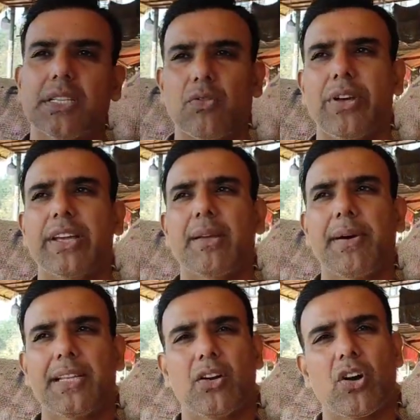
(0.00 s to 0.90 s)
सर वो एक ही
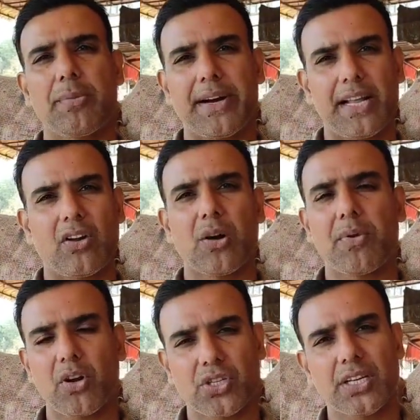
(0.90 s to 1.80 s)
बात है गवर्नमेंट है
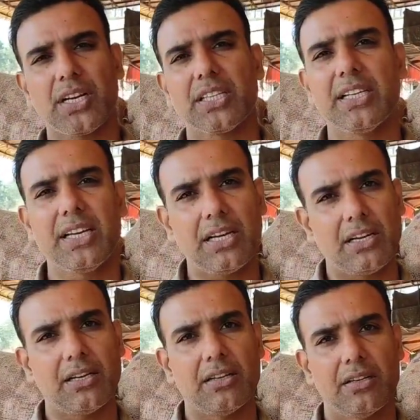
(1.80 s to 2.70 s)
गवर्नमेंट ऑप्शन करती है
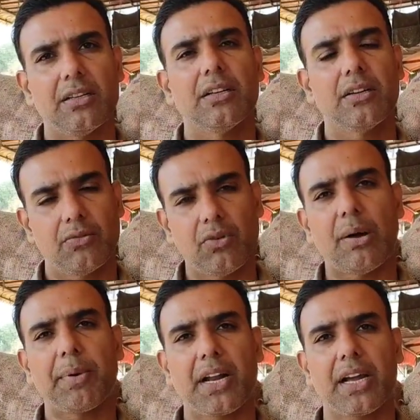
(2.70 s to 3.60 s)
अच्छा जी
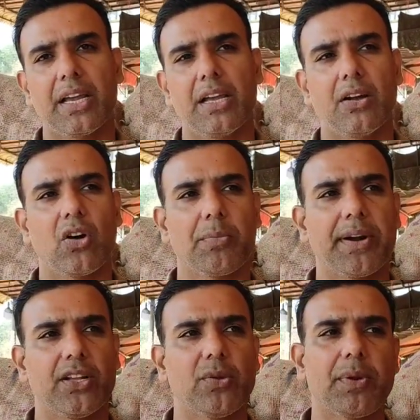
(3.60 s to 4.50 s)
वहाँ पर आके
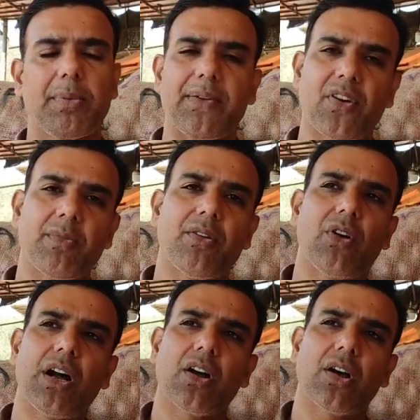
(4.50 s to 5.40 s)
गवर्नमेंट के जो अपने प्लेटफॉर्म है
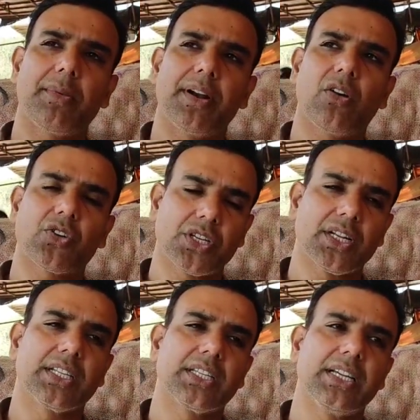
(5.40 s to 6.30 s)
वहाँ गवर्नमेंट ऑप्शन
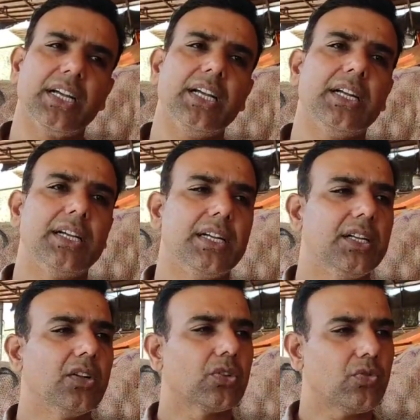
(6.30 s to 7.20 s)
करती है
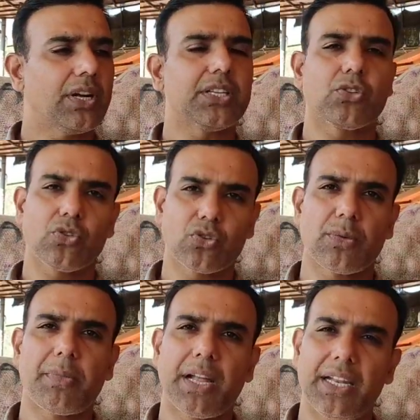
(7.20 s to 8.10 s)
वहाँ जिसको
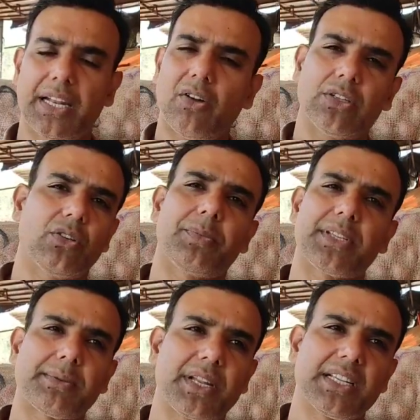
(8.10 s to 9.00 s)
जो माल लेना होता है तो अपने
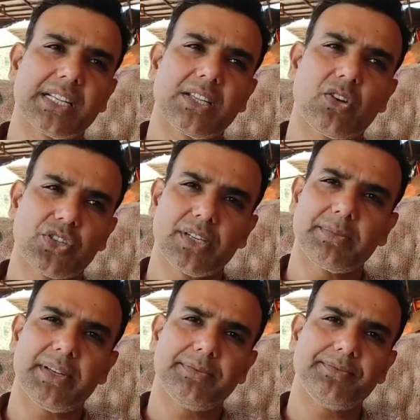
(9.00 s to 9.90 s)
हिसाब से ले सकते हैं ऑप्शन
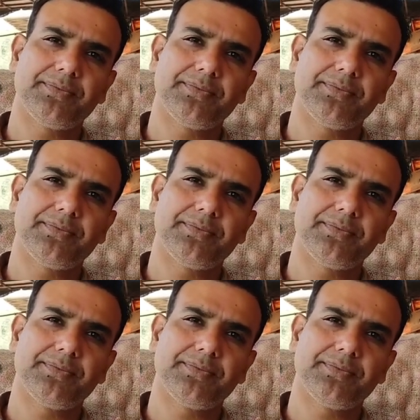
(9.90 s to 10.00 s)
पे